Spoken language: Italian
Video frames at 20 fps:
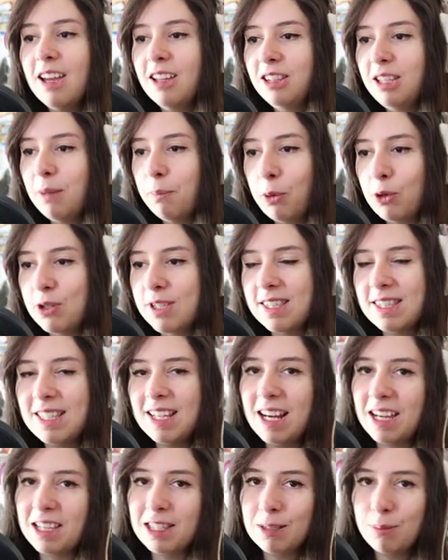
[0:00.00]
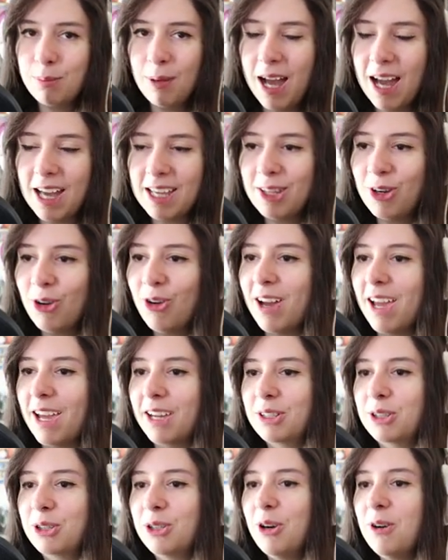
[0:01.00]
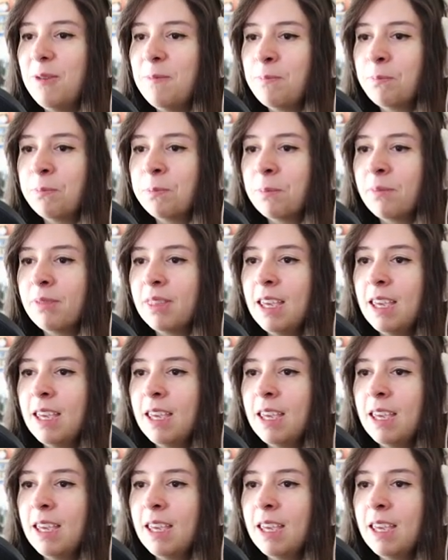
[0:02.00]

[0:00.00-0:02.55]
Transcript: tipo in stile Spyro, ecco.